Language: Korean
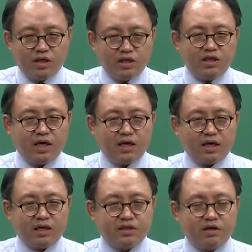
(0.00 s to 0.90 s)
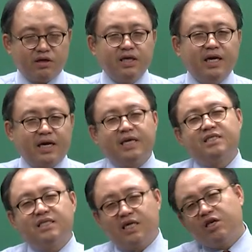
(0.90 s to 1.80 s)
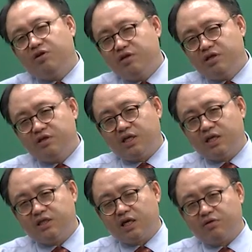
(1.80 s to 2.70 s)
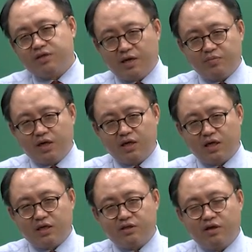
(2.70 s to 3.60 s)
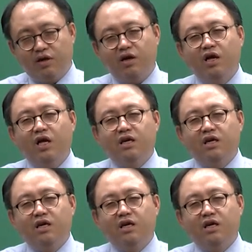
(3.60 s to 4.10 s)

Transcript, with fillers: 2단계에서 각자 자기 의견 제시하고 3단계에서